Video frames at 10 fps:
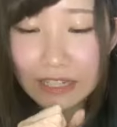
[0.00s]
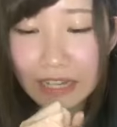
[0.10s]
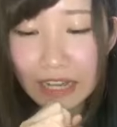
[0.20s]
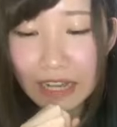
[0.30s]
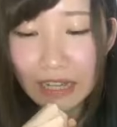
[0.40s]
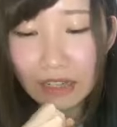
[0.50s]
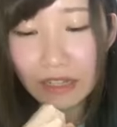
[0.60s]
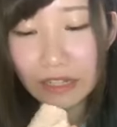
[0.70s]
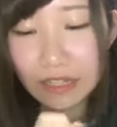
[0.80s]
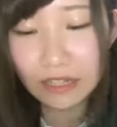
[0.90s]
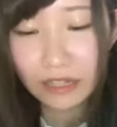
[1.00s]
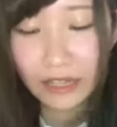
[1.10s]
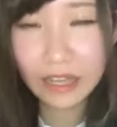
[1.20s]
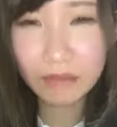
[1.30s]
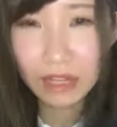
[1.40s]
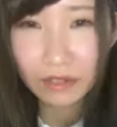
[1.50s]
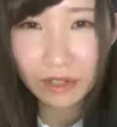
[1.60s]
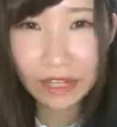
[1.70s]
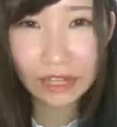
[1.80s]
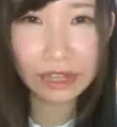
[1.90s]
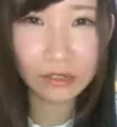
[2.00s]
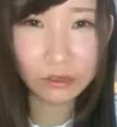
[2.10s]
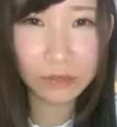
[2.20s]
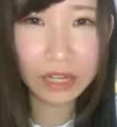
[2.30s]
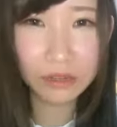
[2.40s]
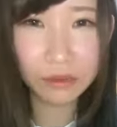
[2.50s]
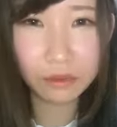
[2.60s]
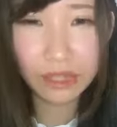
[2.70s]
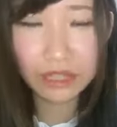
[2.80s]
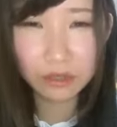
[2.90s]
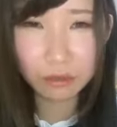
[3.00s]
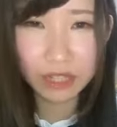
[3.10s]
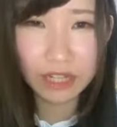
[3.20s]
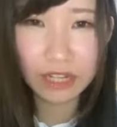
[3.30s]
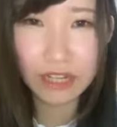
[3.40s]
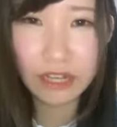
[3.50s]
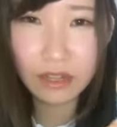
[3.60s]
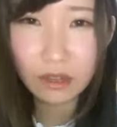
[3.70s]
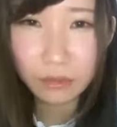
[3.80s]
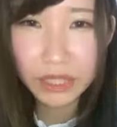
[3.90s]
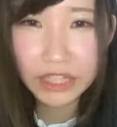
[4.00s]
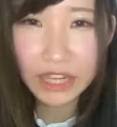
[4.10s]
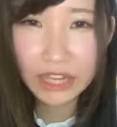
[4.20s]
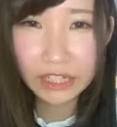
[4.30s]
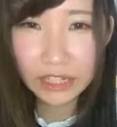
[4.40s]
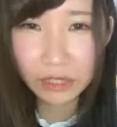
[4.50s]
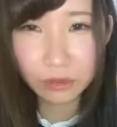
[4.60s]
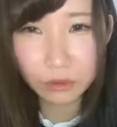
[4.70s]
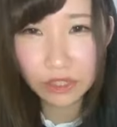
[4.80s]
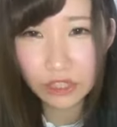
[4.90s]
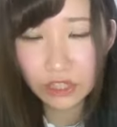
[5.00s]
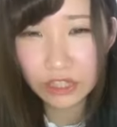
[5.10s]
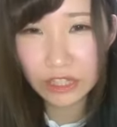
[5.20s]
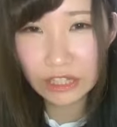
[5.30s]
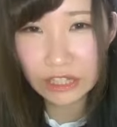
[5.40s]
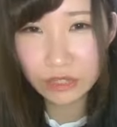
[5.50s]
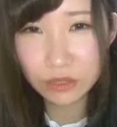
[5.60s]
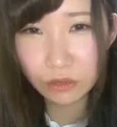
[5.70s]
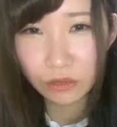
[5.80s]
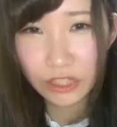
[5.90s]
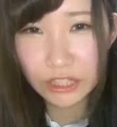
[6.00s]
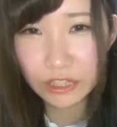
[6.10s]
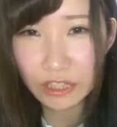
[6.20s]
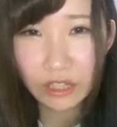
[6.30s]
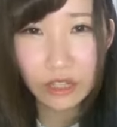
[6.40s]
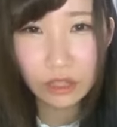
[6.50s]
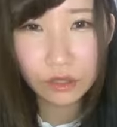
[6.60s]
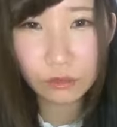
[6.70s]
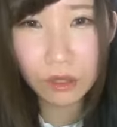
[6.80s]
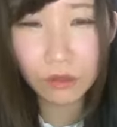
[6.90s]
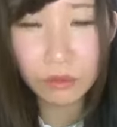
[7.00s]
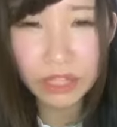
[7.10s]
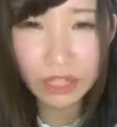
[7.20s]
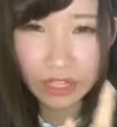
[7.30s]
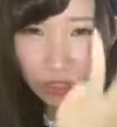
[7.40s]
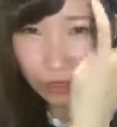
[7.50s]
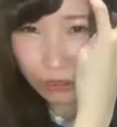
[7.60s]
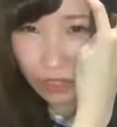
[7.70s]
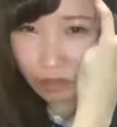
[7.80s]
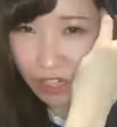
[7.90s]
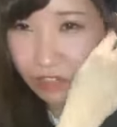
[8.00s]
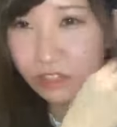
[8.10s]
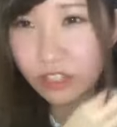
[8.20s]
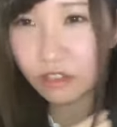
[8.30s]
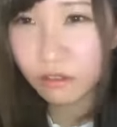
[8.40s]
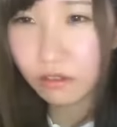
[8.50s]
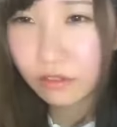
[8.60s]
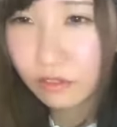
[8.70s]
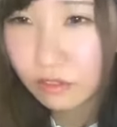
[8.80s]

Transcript: なんか競馬のねなんか馬のやつを見てなんかめっちゃ速いんだけど骨折してて失速しちゃった馬を見てねちょっと涙ぐんだ今日